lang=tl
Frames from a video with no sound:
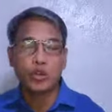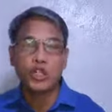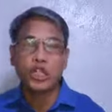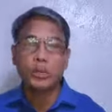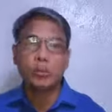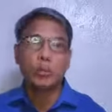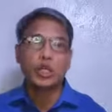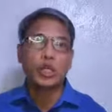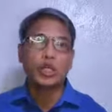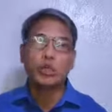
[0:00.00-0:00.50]
hindi
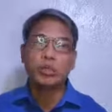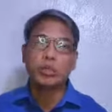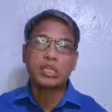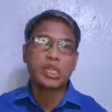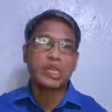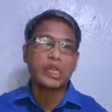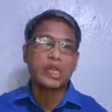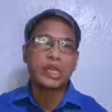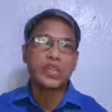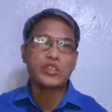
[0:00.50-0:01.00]
po yan
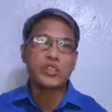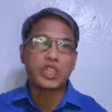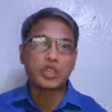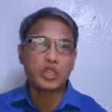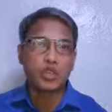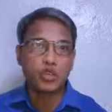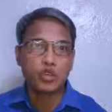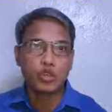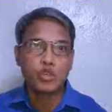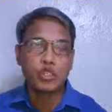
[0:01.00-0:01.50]
kumikilala sa
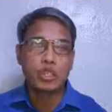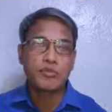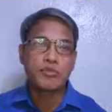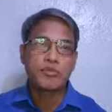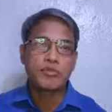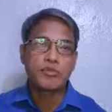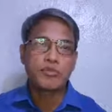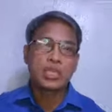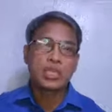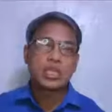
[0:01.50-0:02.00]
Diyos.
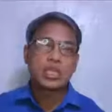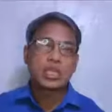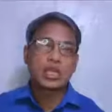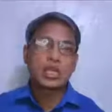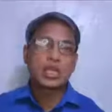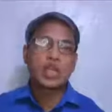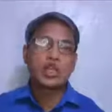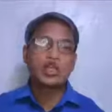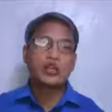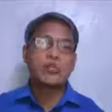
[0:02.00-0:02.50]

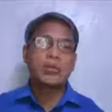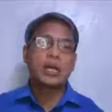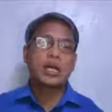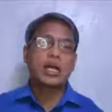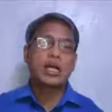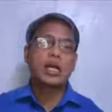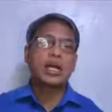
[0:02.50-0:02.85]
Kaya yung mga